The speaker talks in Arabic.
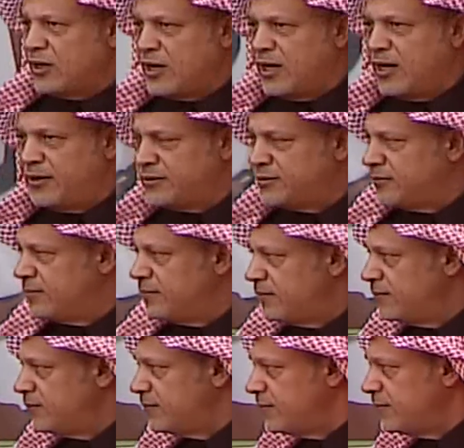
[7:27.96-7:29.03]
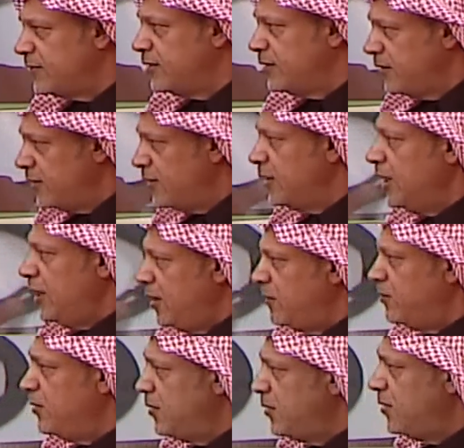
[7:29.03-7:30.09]
الخارج يومي آه، عن طريق
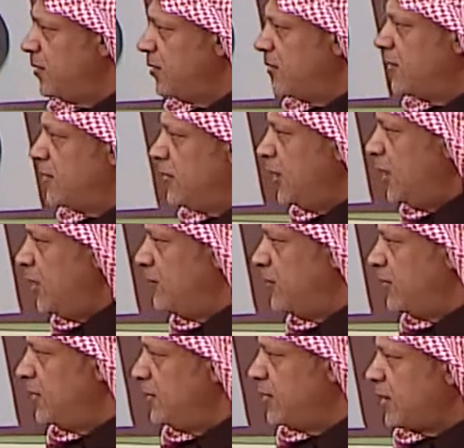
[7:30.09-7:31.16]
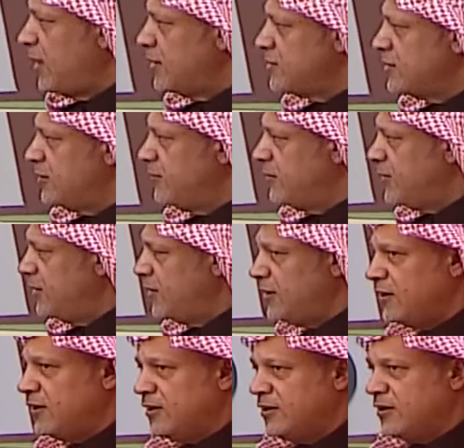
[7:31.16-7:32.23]
منفذ البطحه و... نعم الخاصين
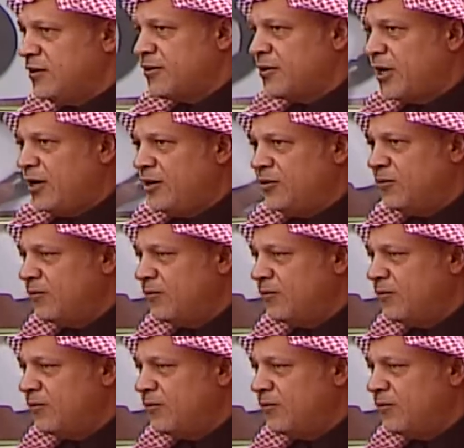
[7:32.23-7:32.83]
بالرعي